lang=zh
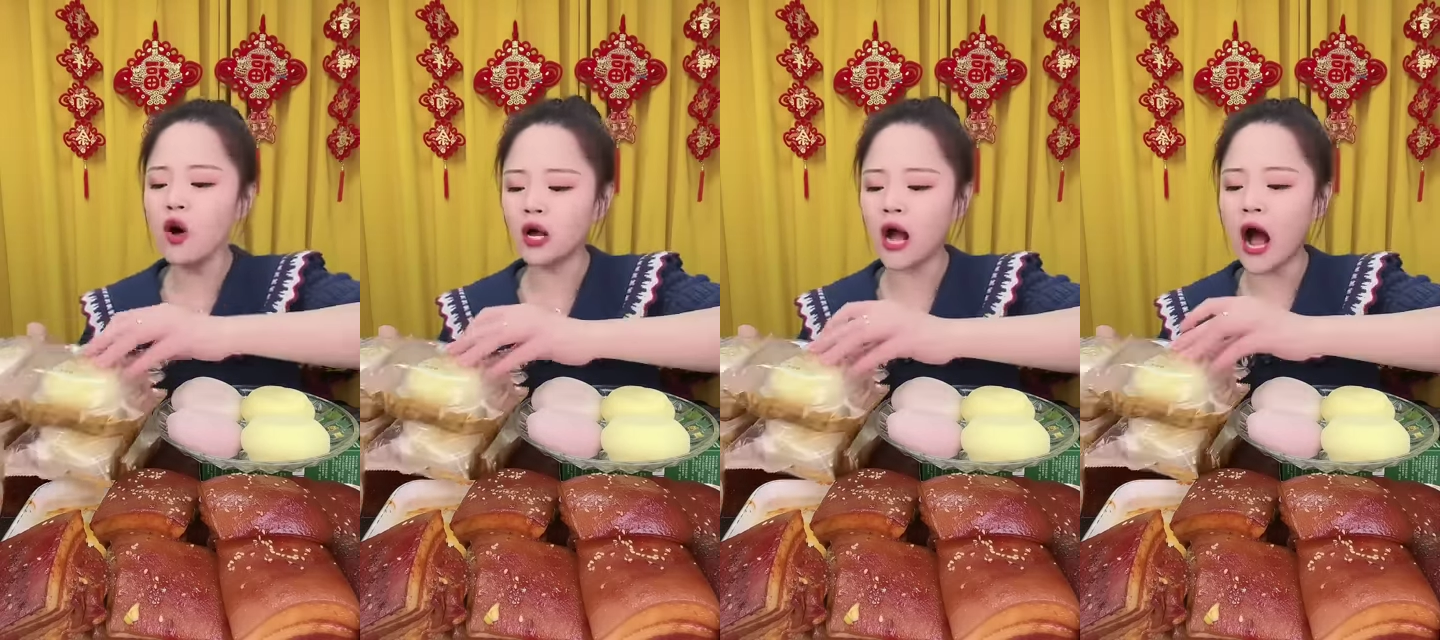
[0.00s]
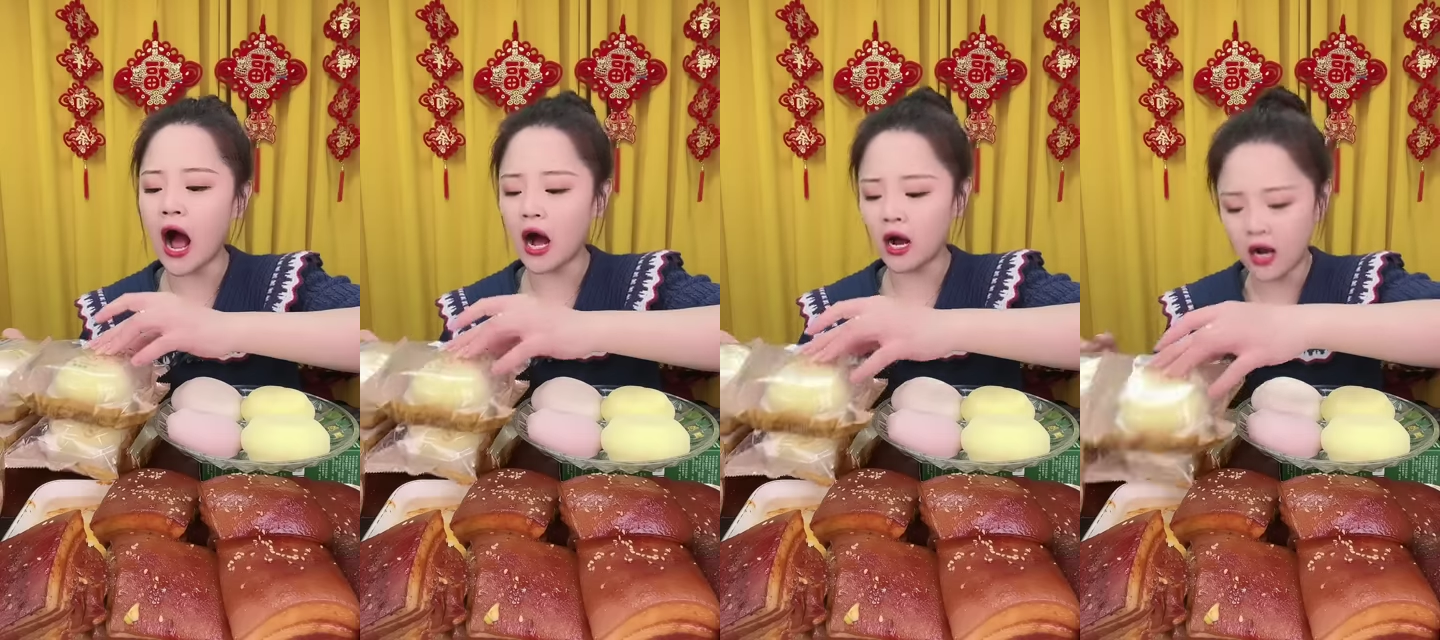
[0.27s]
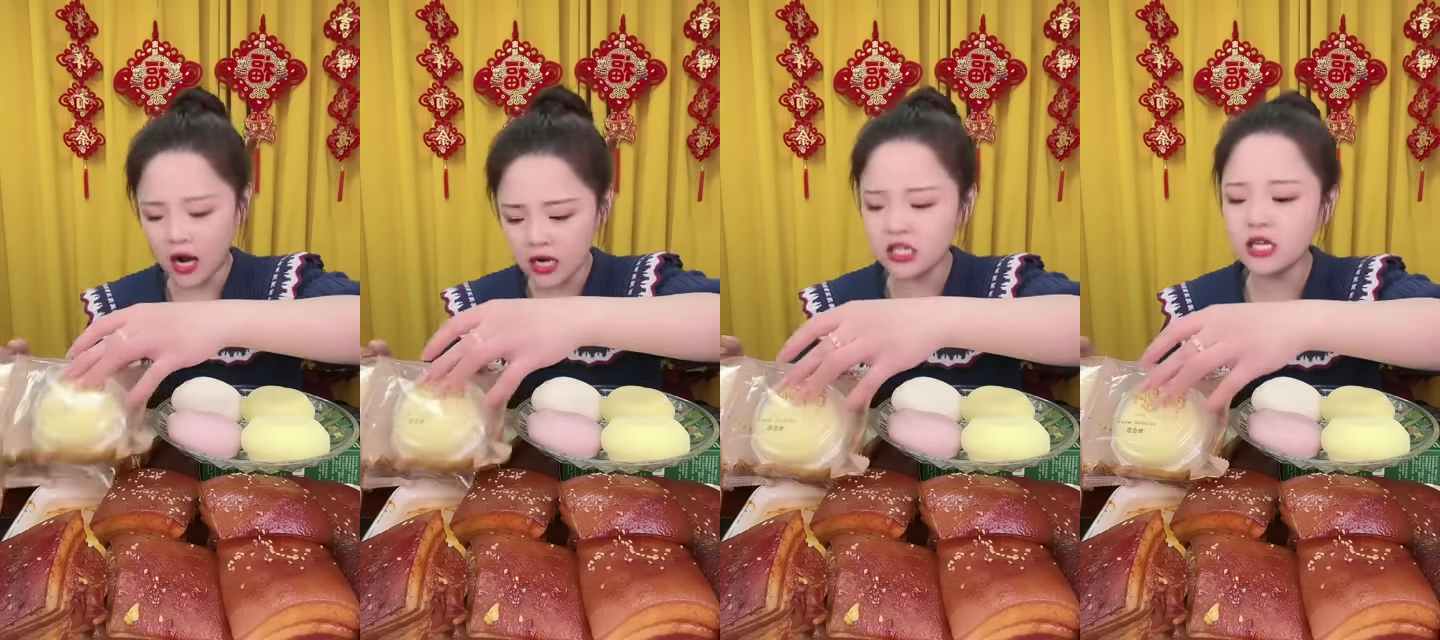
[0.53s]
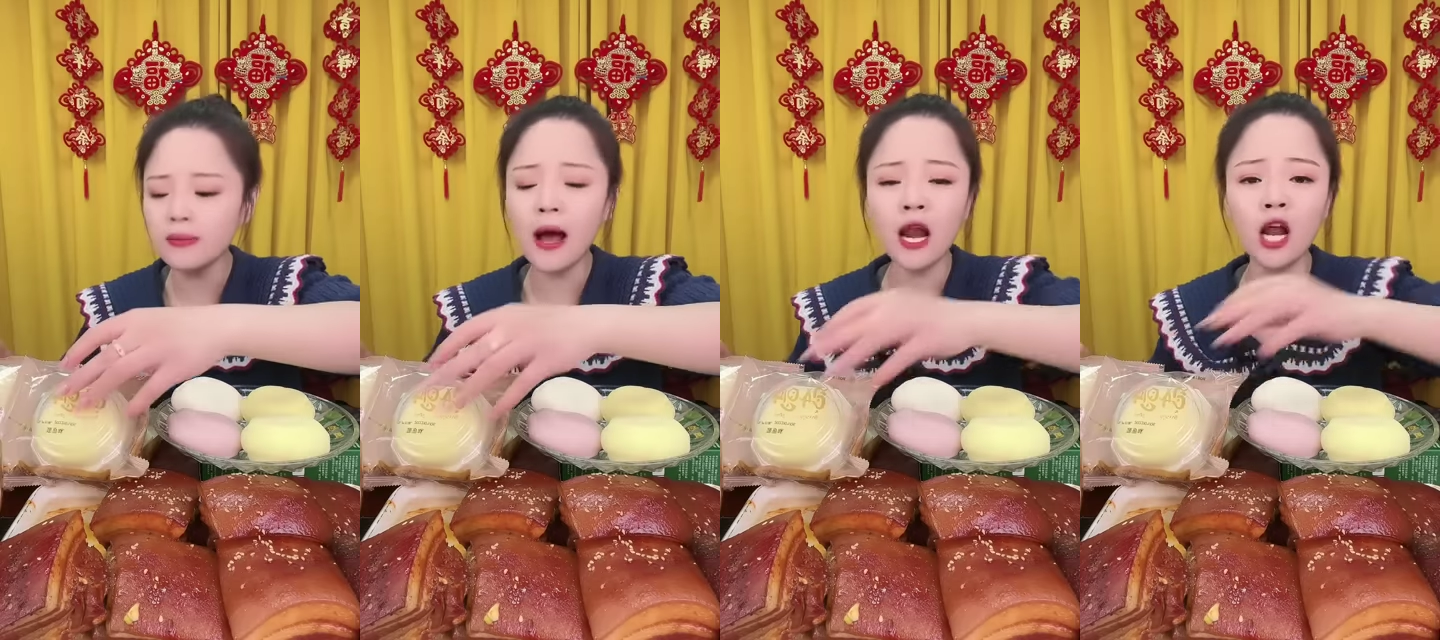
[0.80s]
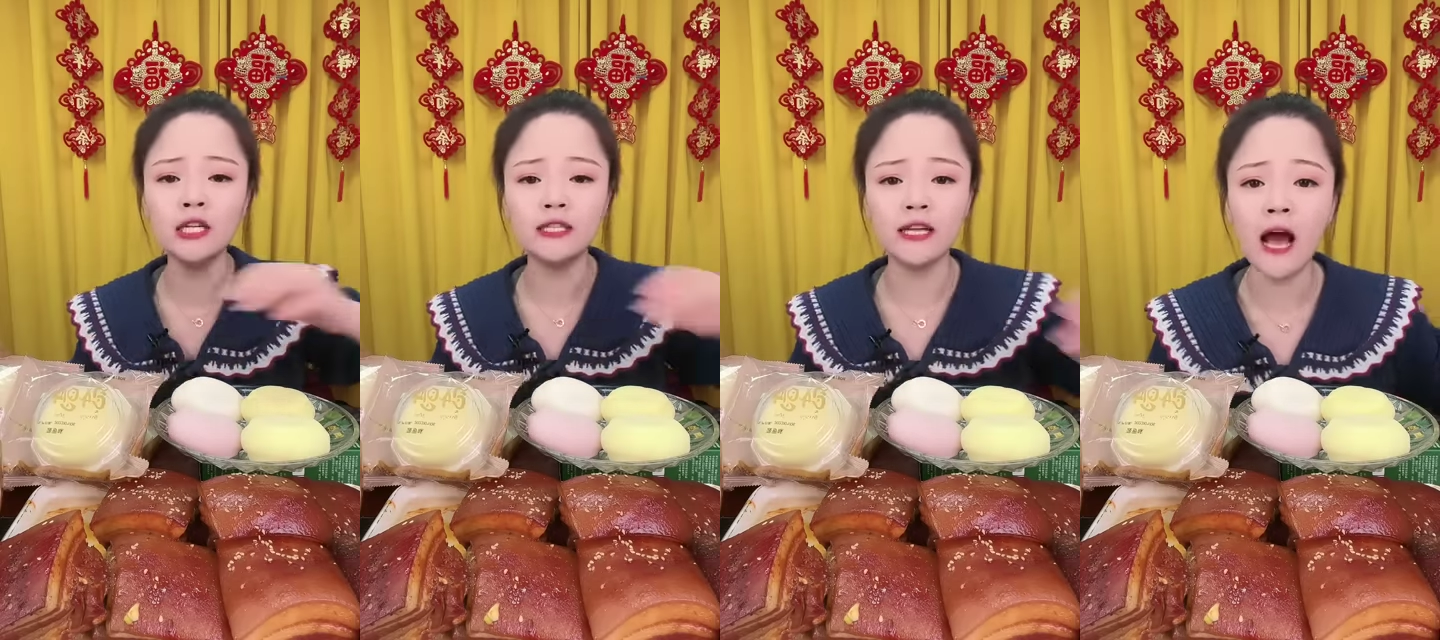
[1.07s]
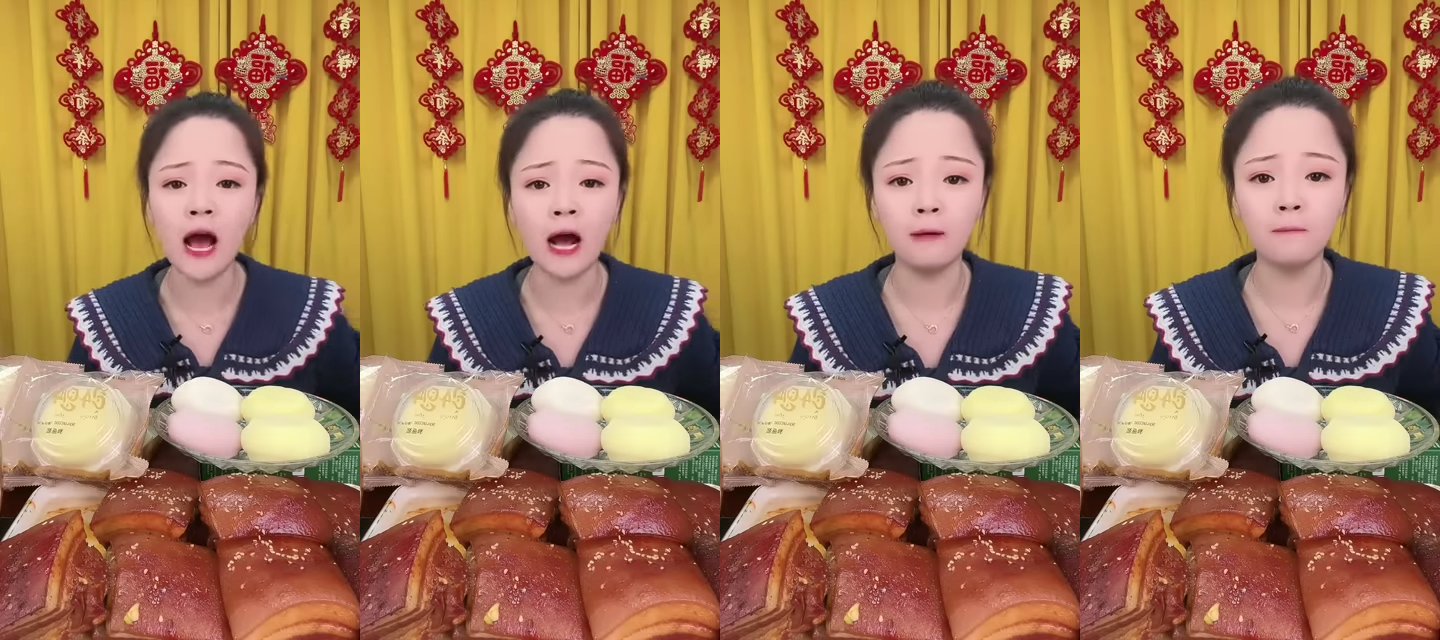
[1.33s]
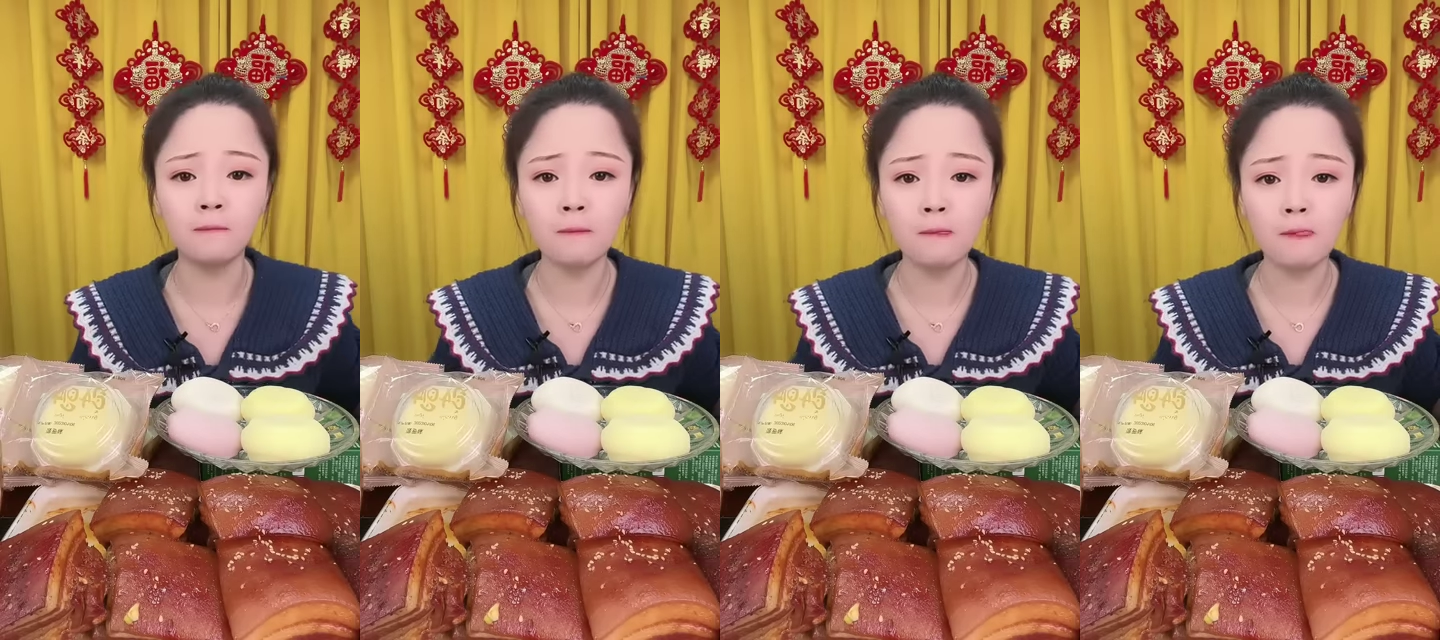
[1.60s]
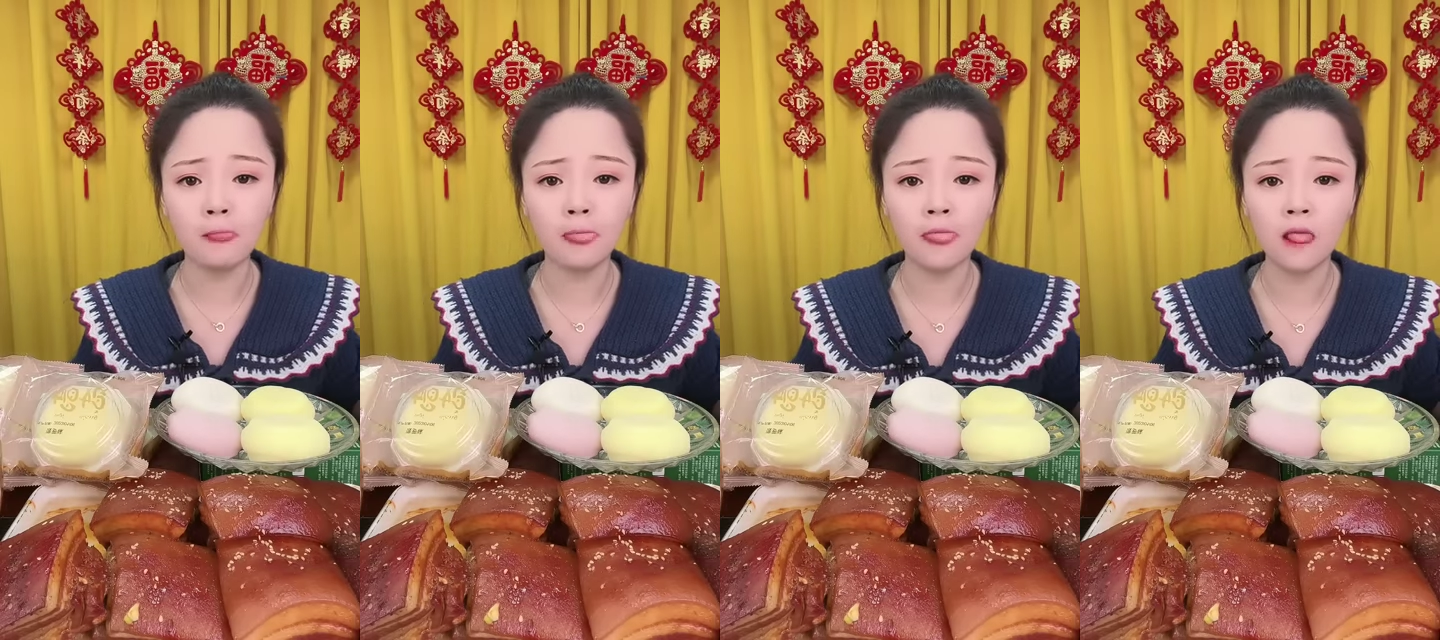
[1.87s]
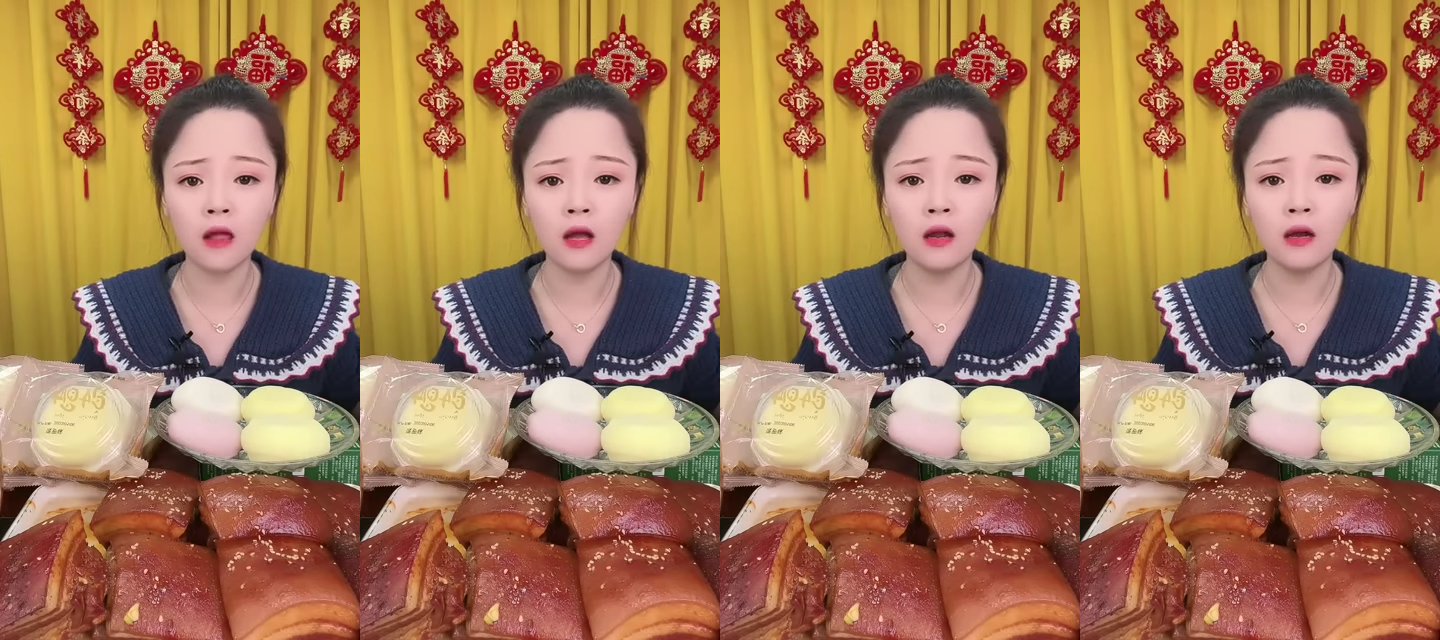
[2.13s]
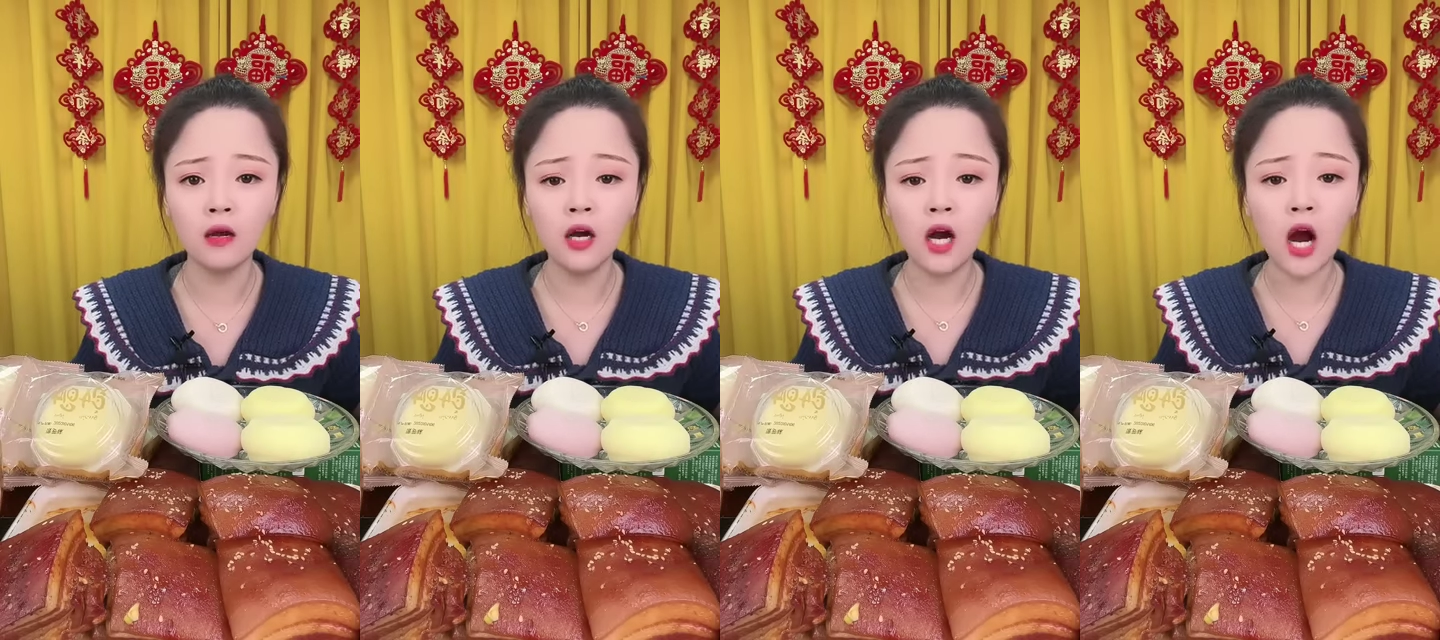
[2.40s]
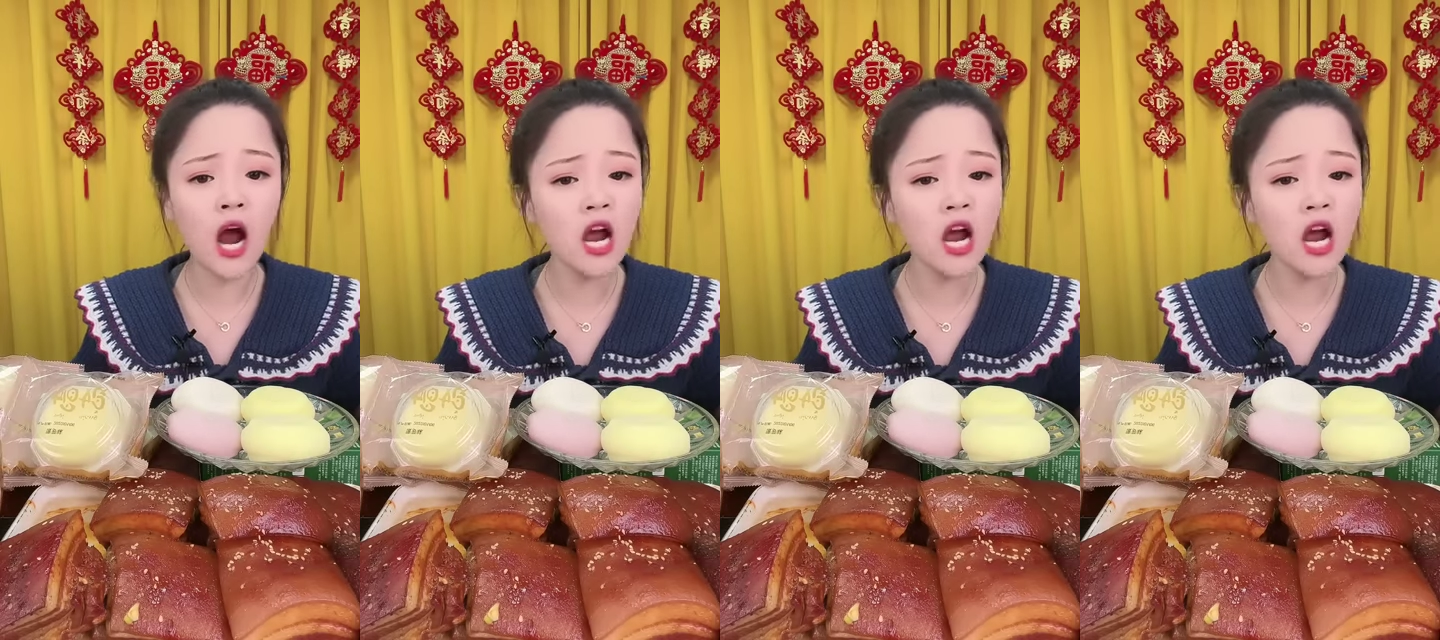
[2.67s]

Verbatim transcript: 个，合适吧，老铁？合适。